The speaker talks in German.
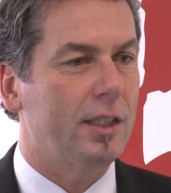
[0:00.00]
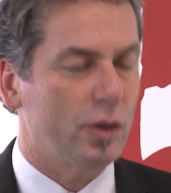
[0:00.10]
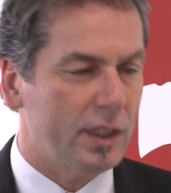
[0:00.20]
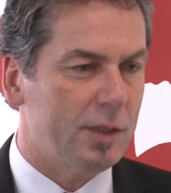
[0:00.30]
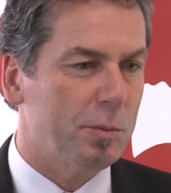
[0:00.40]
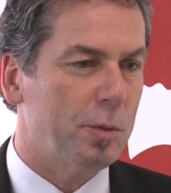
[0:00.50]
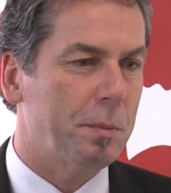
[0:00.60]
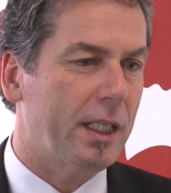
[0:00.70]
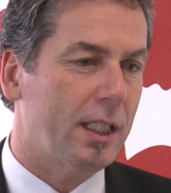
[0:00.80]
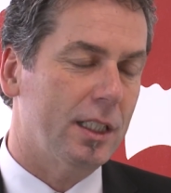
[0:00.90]
Tourismus
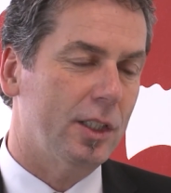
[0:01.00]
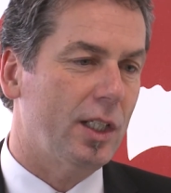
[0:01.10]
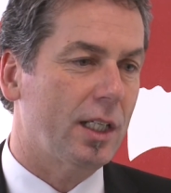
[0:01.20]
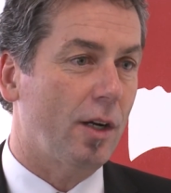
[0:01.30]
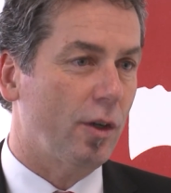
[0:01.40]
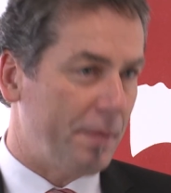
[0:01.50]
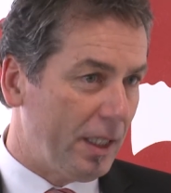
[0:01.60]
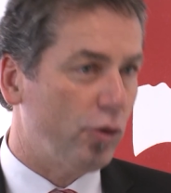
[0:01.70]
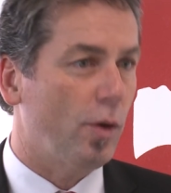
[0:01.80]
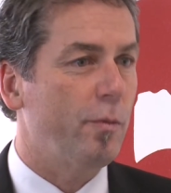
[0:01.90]
bringen, natürlich auch
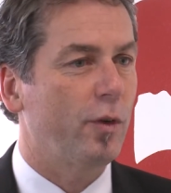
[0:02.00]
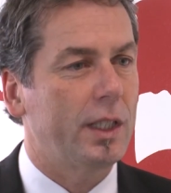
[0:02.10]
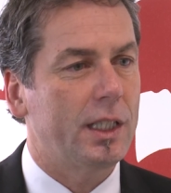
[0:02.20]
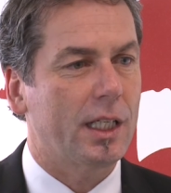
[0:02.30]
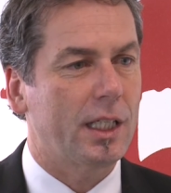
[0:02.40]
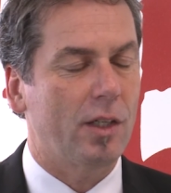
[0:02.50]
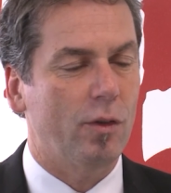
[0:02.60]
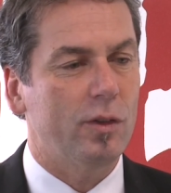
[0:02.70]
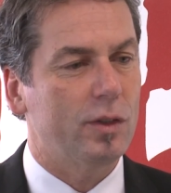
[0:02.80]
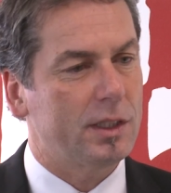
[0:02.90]
Wertschöpfung in die
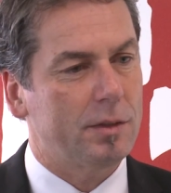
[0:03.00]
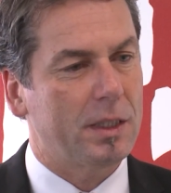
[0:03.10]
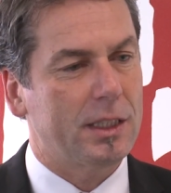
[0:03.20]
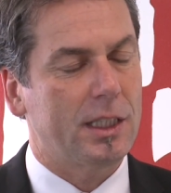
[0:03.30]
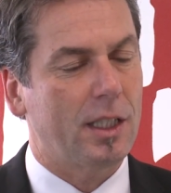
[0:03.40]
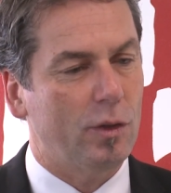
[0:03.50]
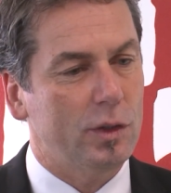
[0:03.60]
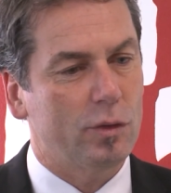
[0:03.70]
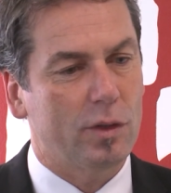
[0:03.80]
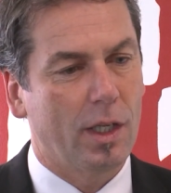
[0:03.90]
Region und das wirkt sich
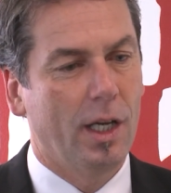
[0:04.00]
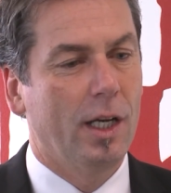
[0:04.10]
aus und